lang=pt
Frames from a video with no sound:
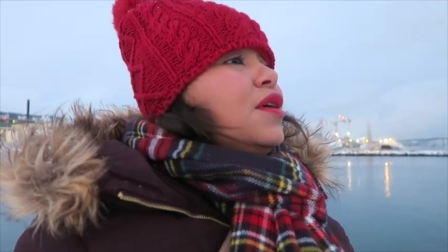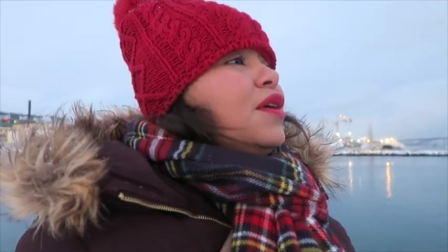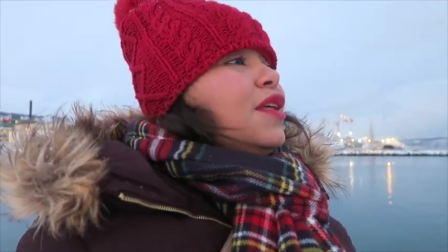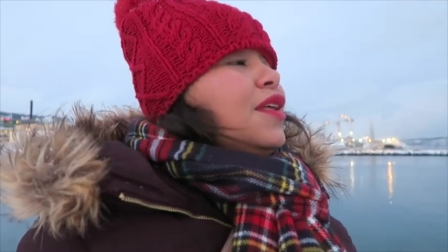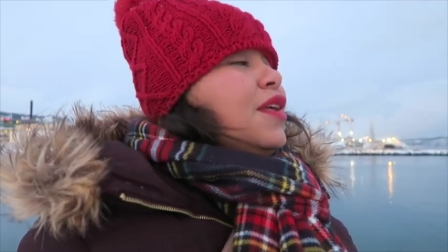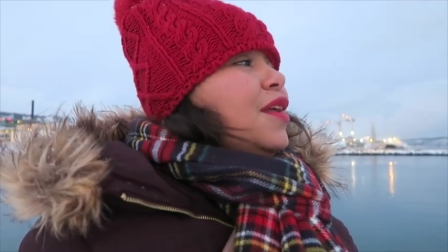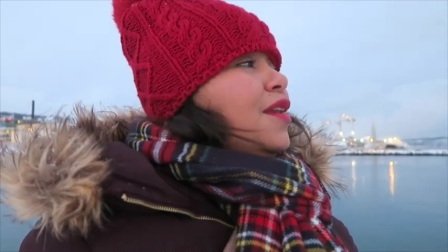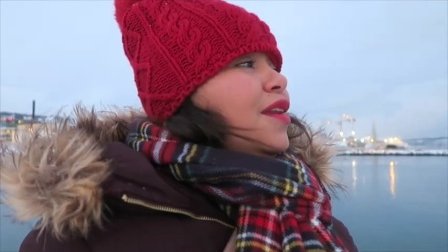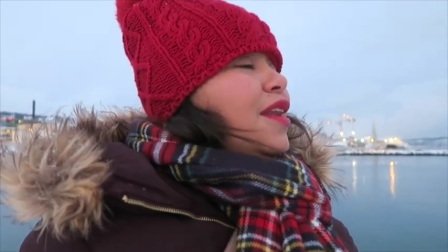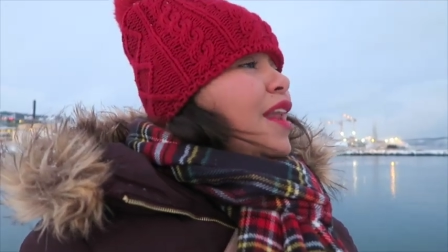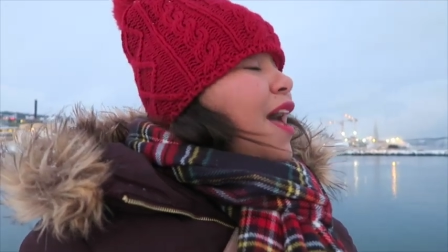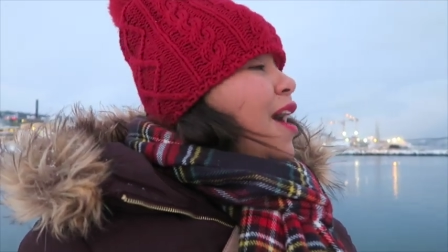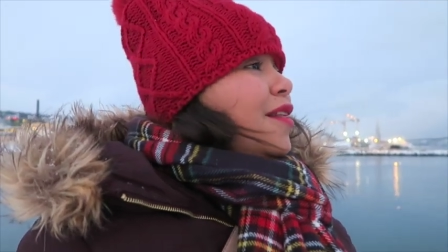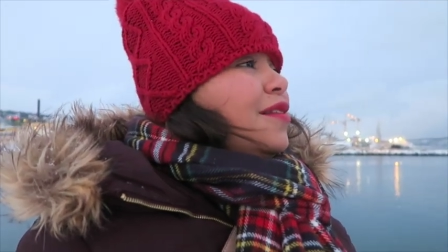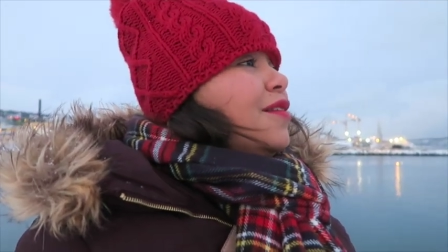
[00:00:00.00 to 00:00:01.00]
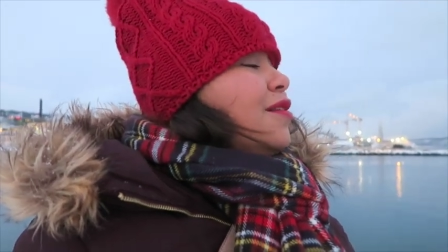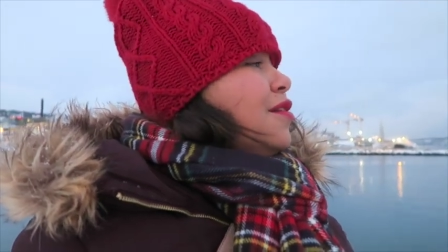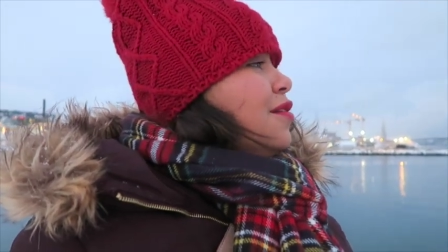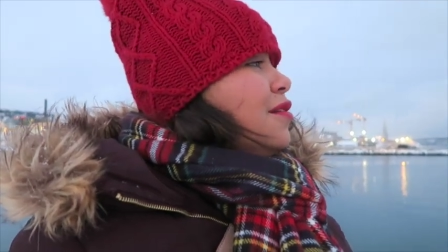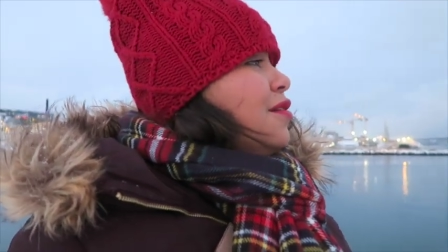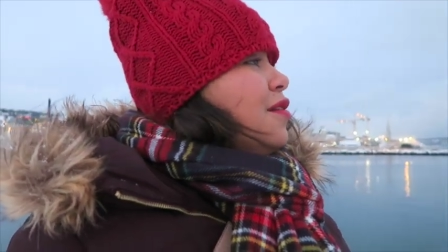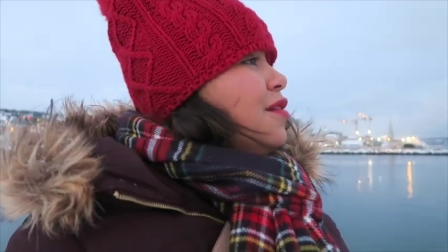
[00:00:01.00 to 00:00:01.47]
e que nada,
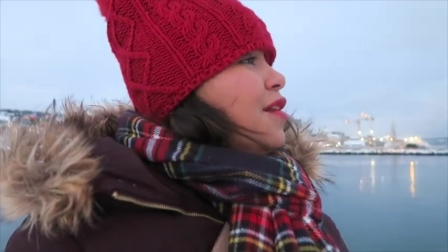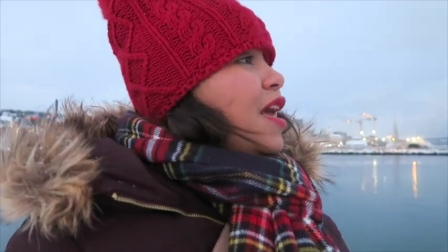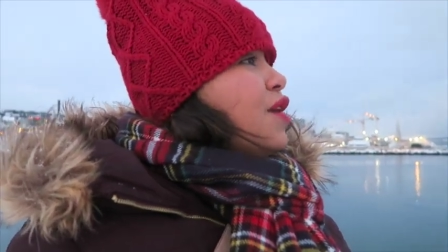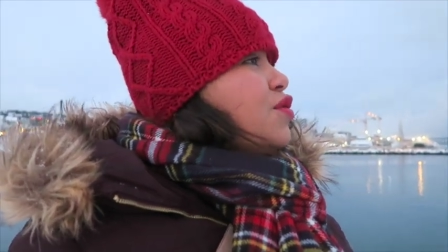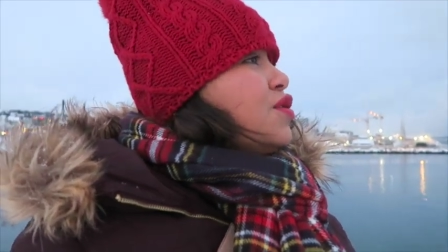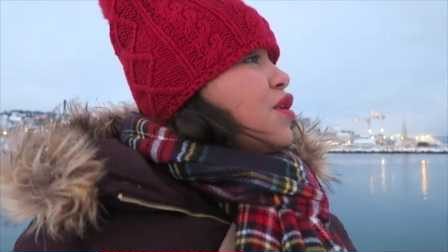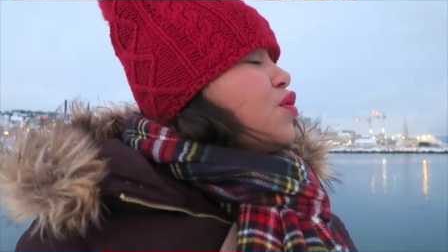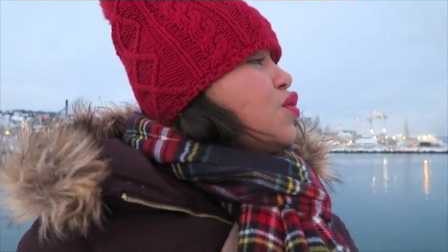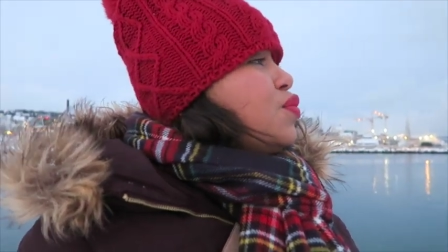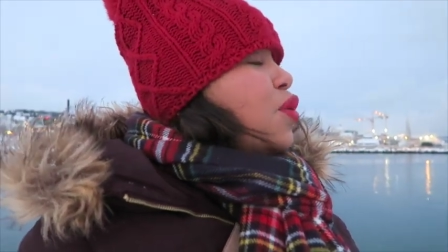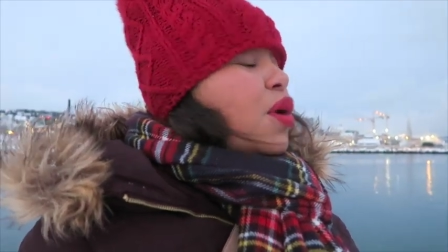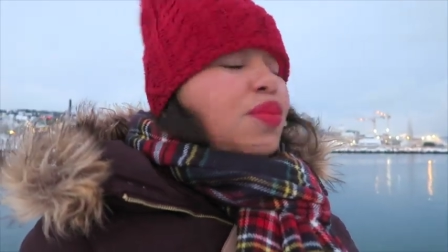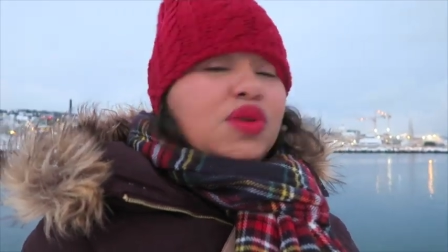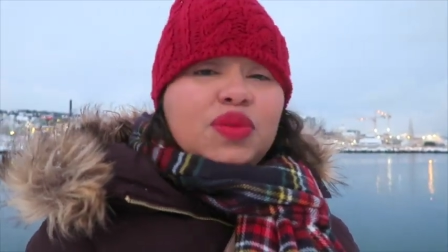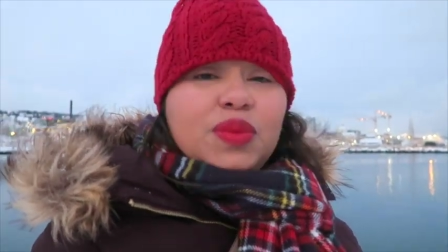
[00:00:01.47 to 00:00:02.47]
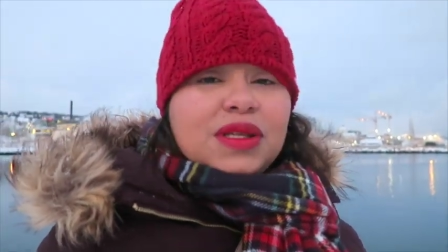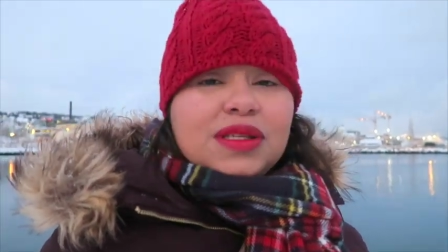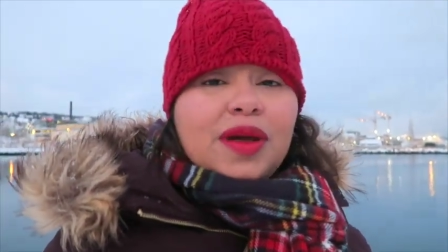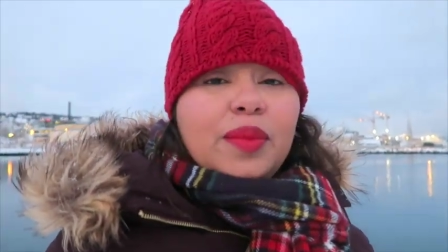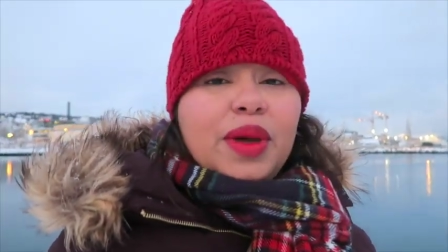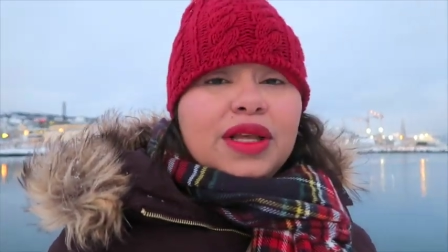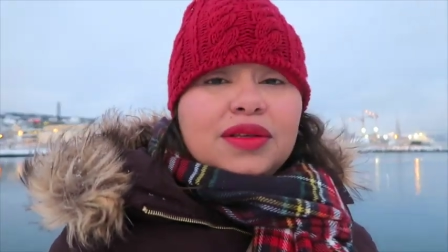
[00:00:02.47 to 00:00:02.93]
nem os seus próprios
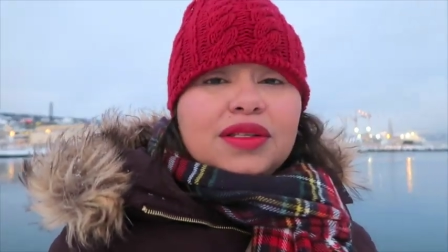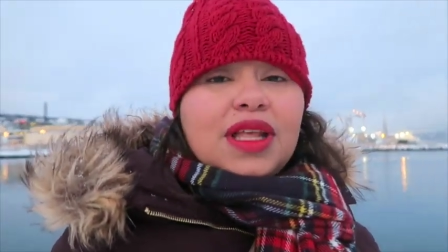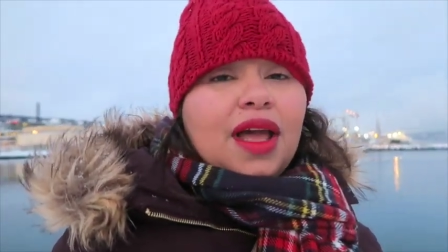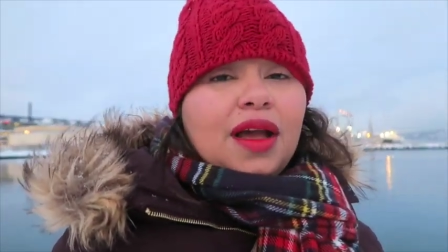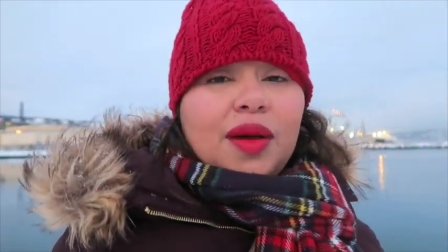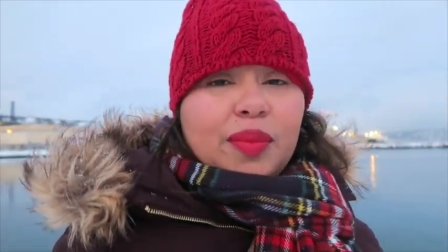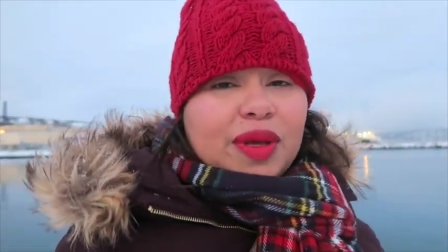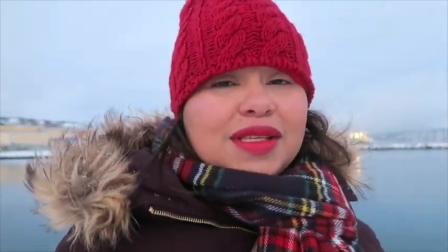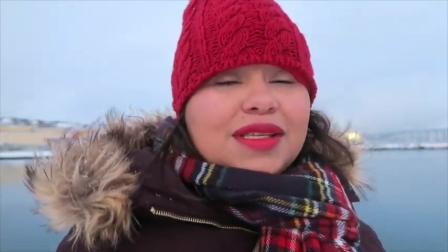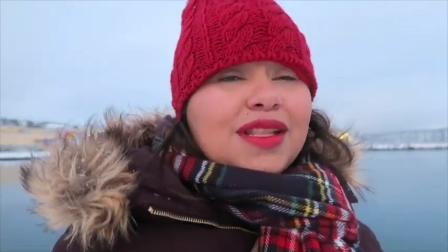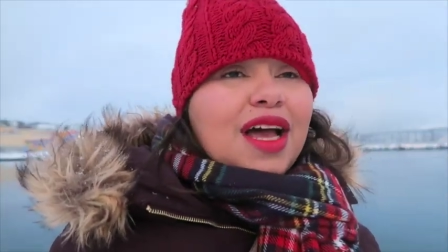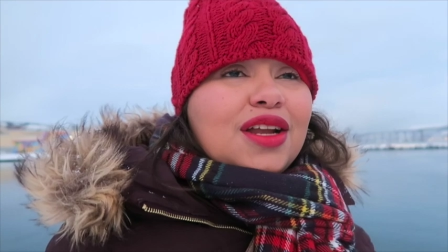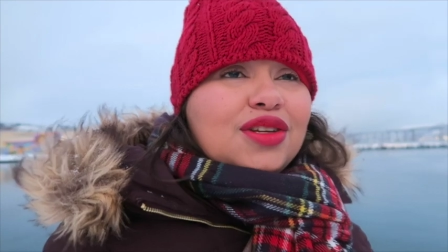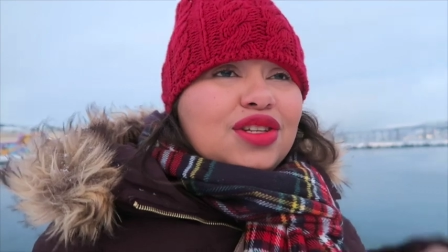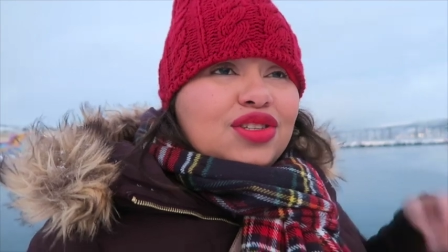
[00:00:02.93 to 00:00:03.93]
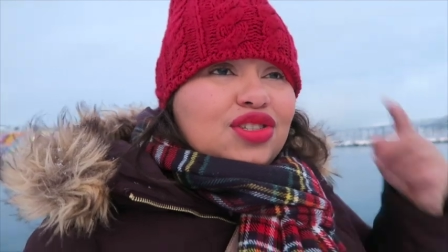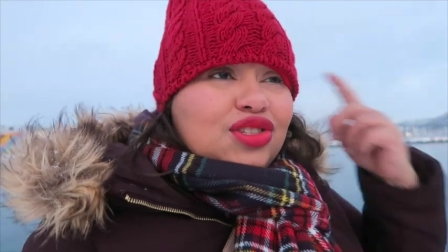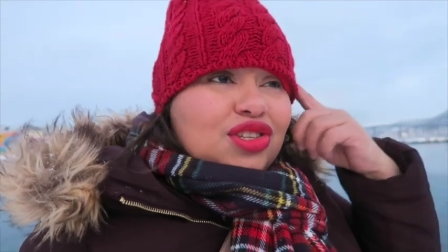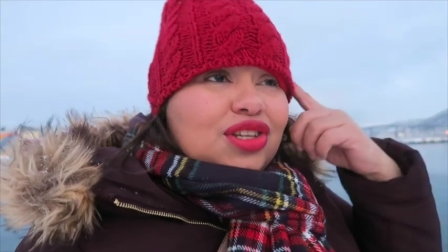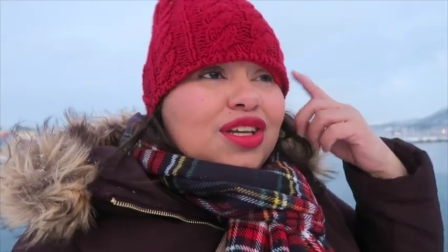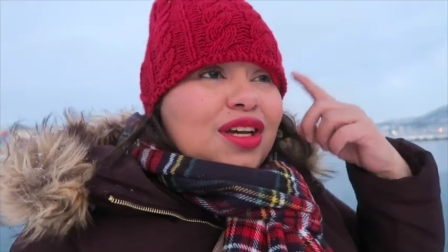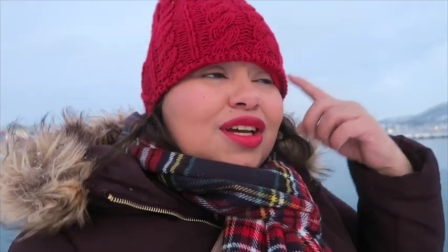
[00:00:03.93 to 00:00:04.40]
pensamentos têm a capacidade de te,